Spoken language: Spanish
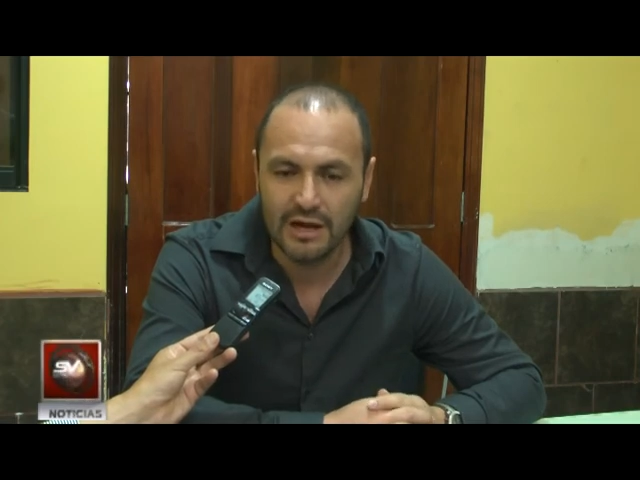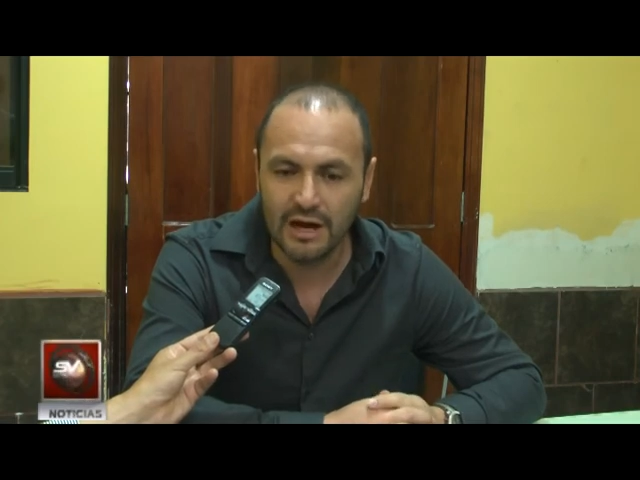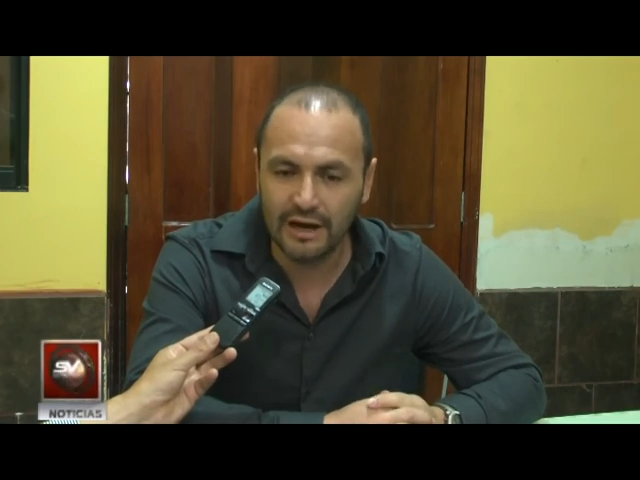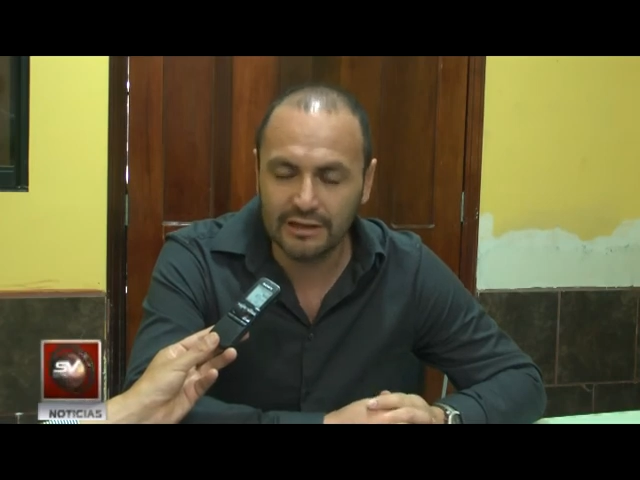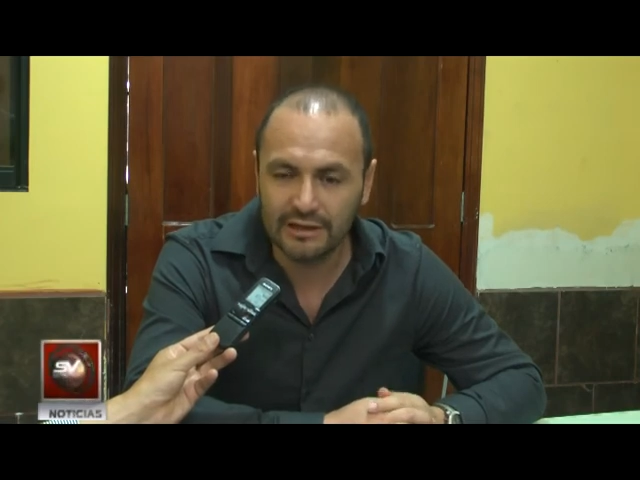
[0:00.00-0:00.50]

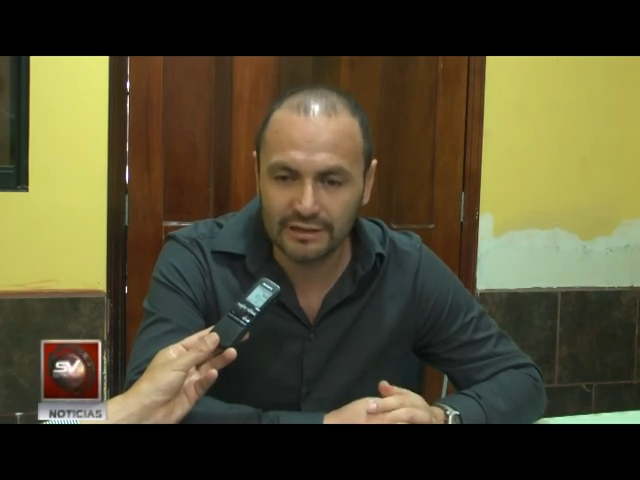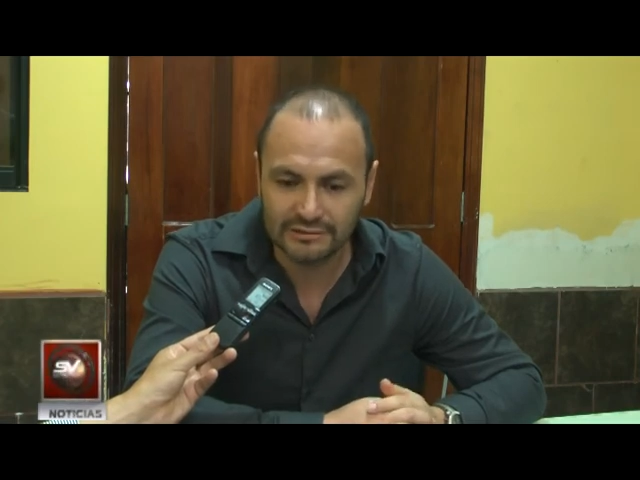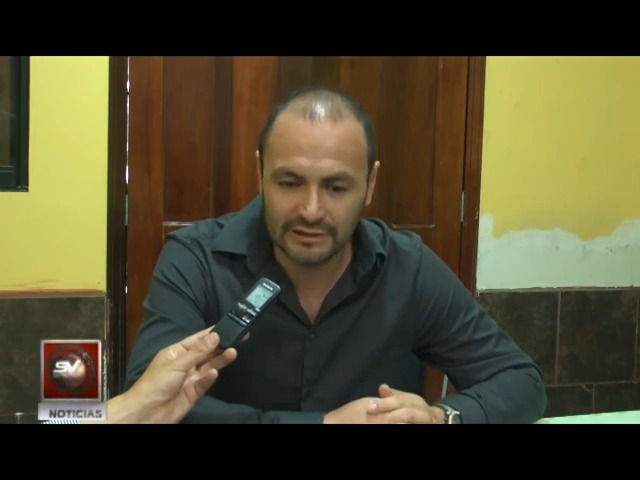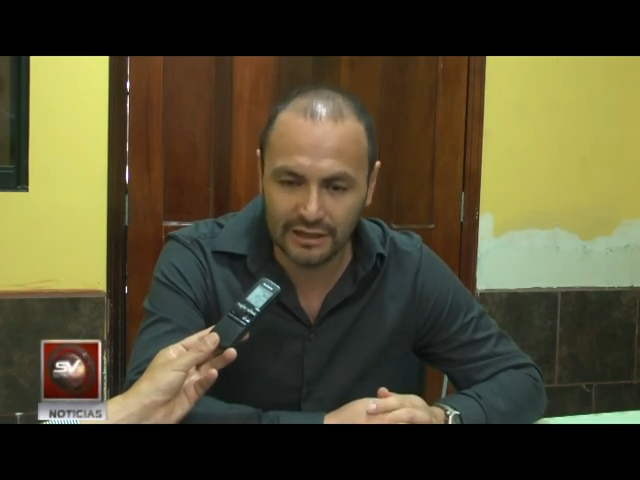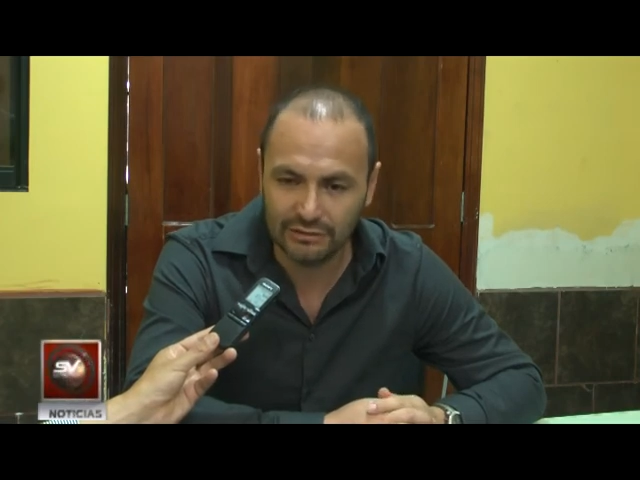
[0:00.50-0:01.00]
han
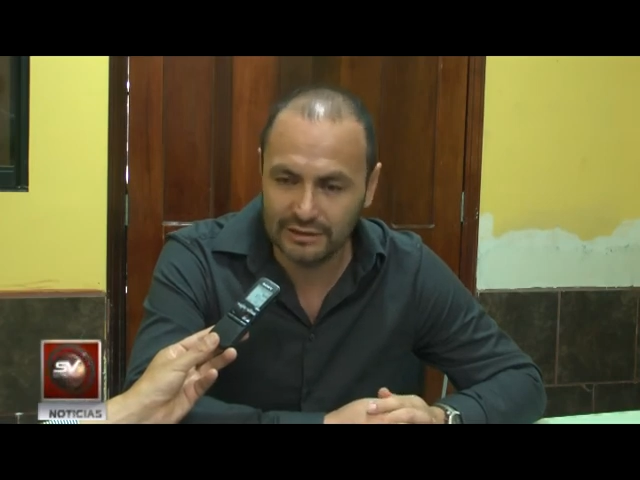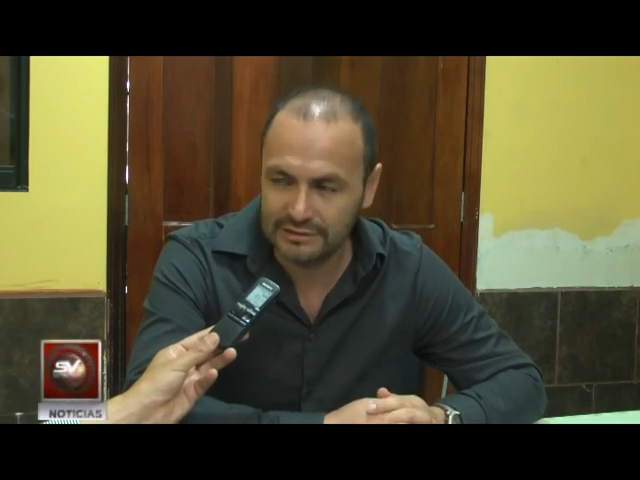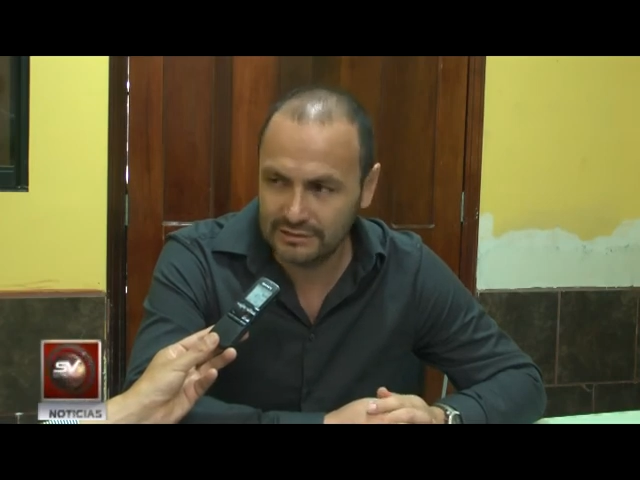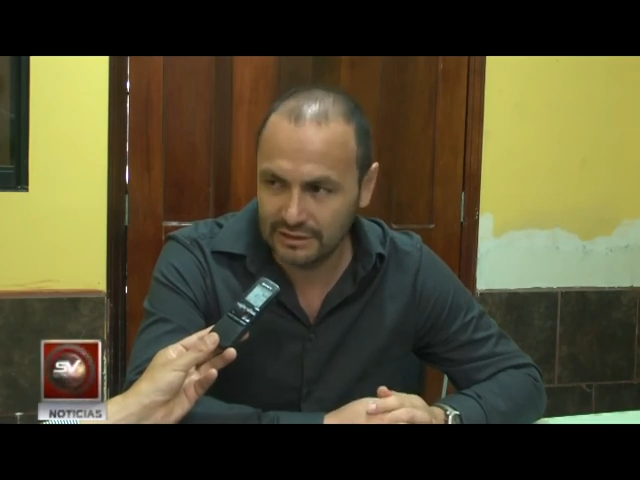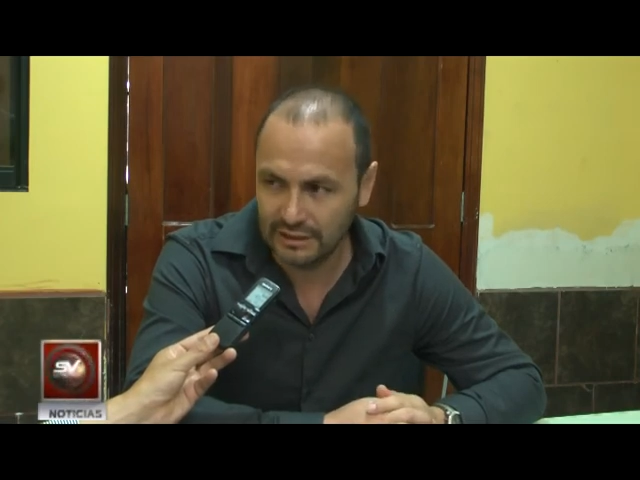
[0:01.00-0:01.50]
ingresado
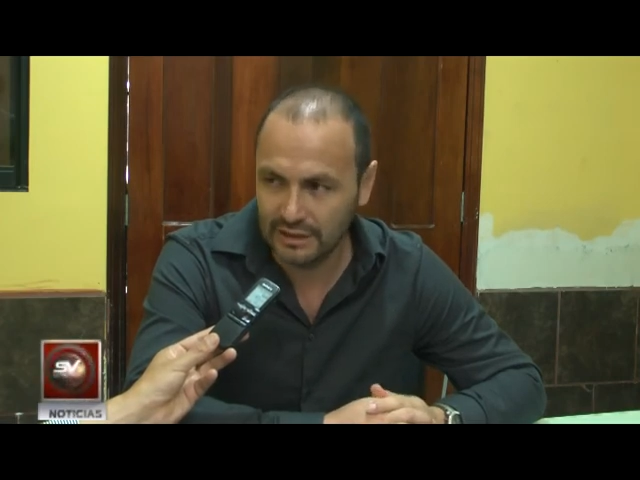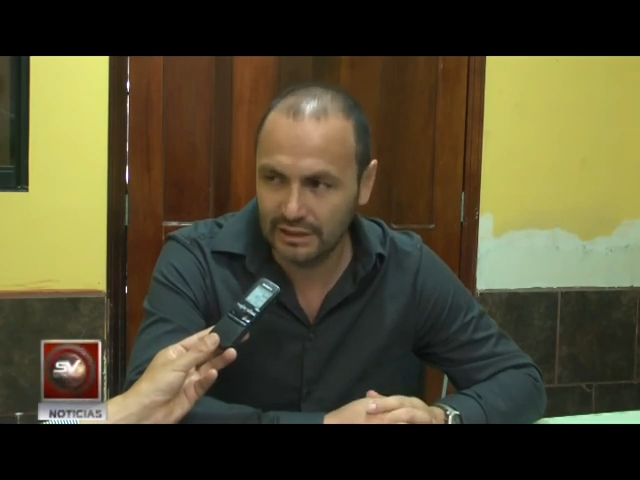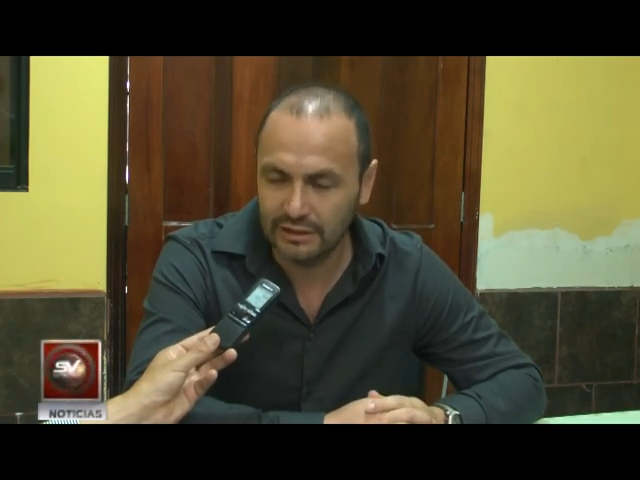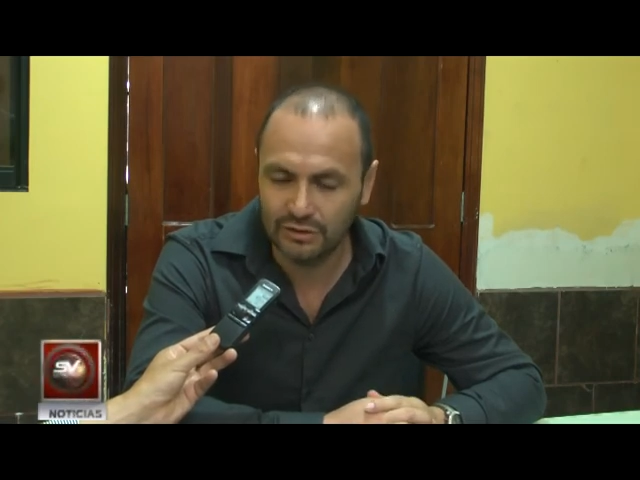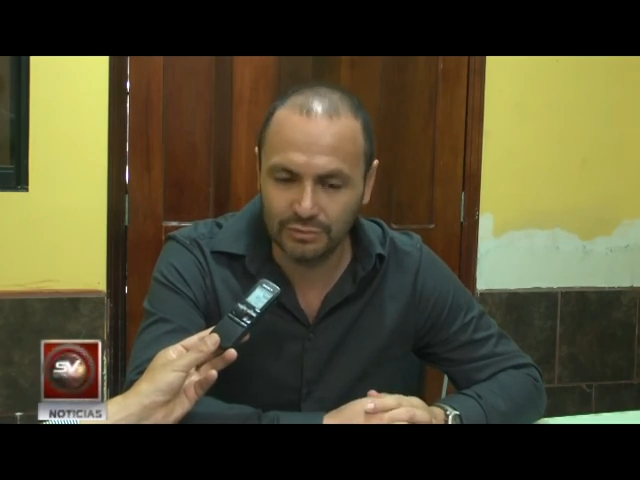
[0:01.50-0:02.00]
hacia la
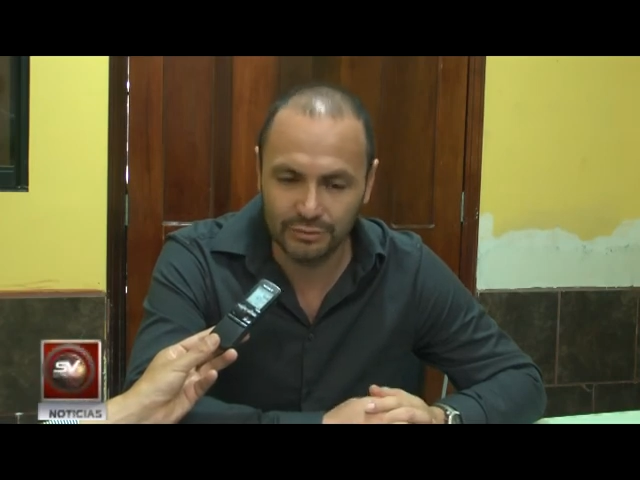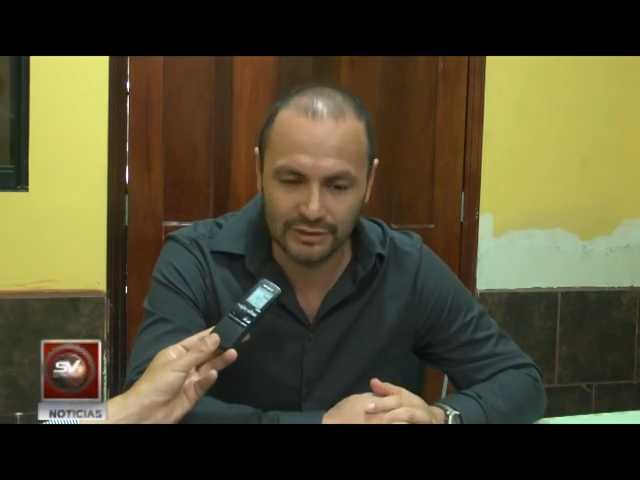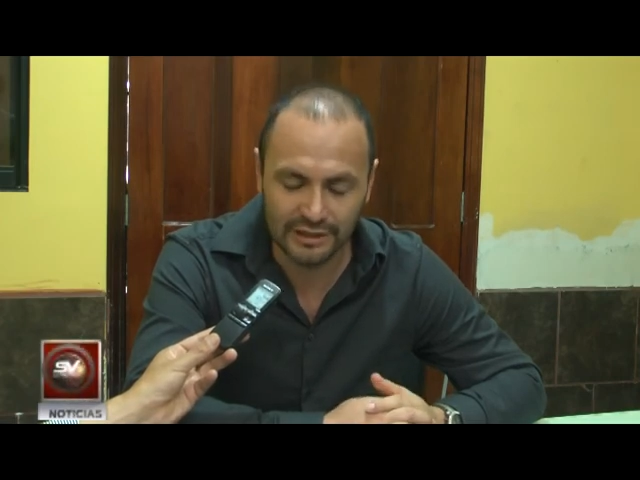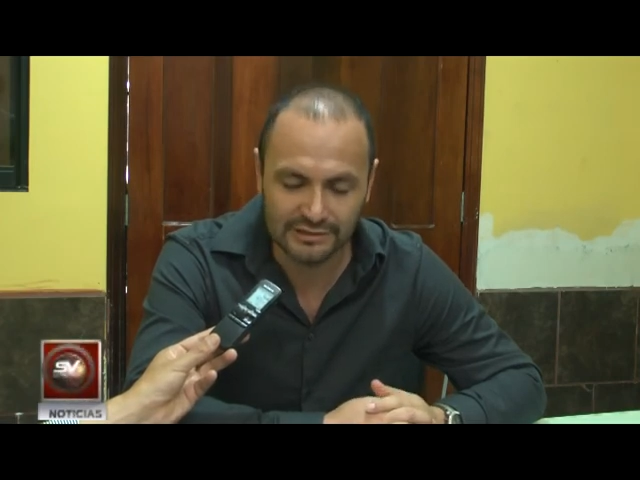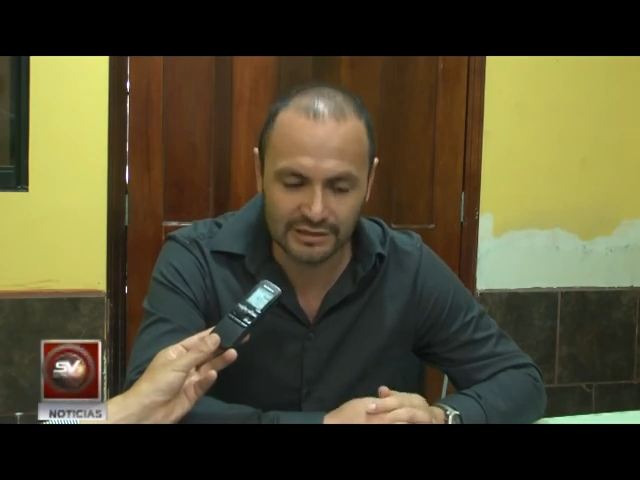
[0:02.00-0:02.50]

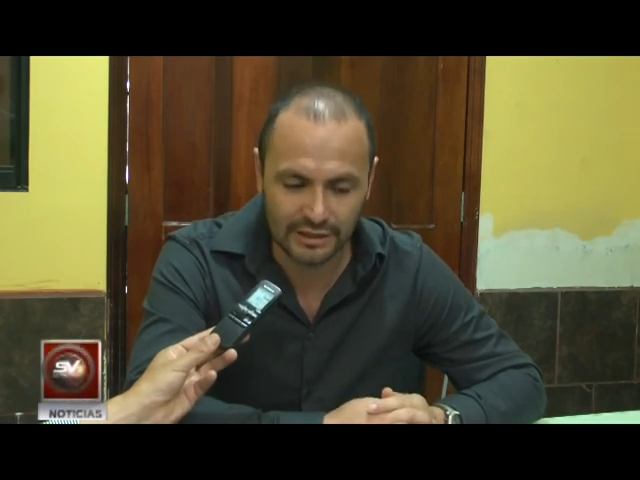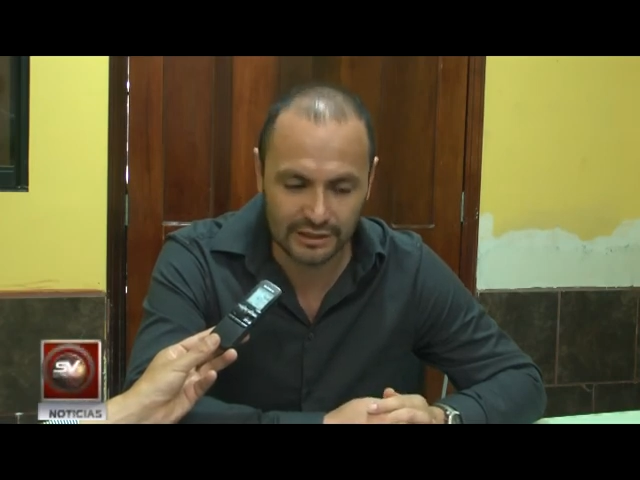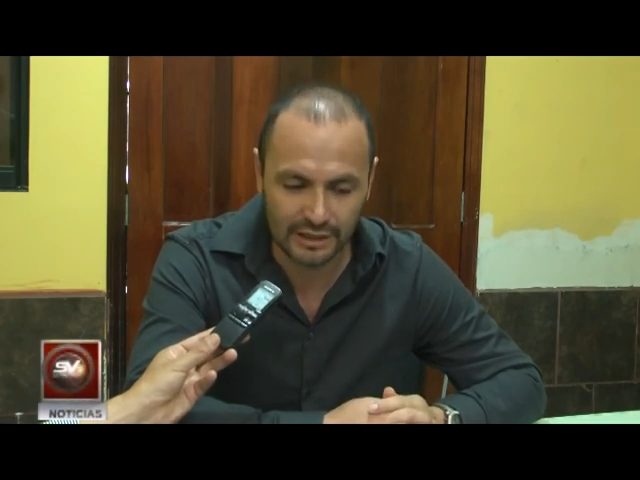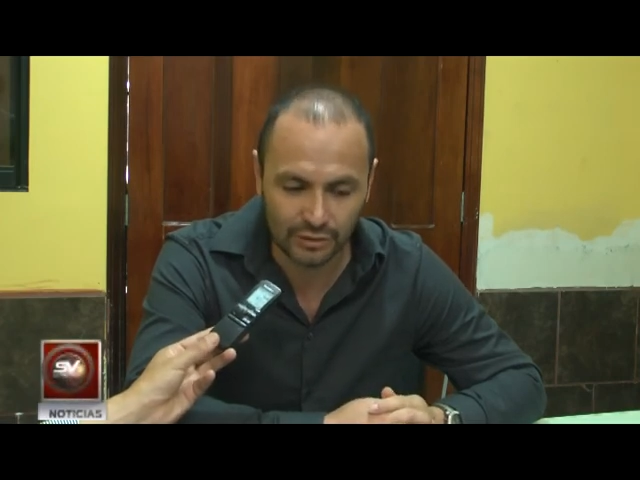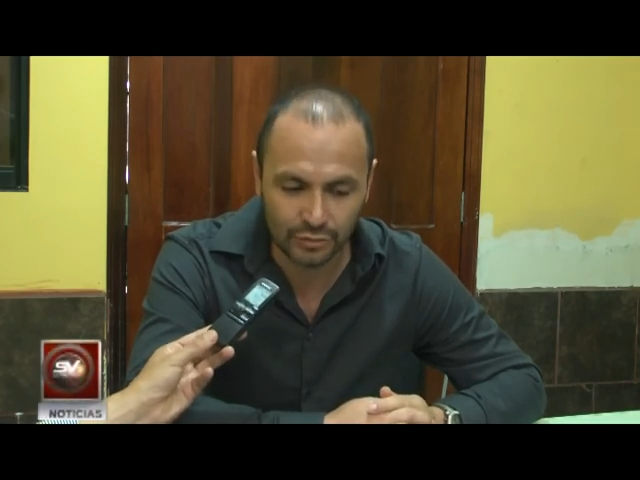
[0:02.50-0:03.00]
Comunidad de
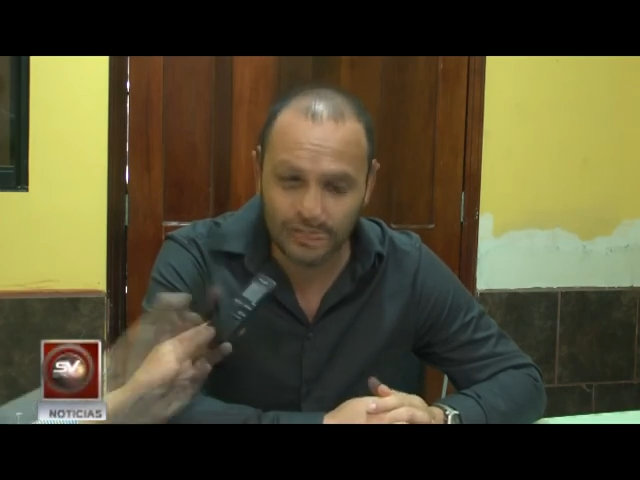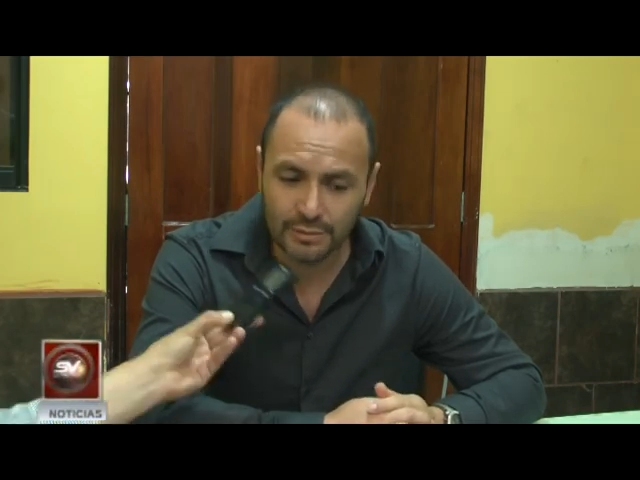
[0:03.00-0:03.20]
Sarayacu.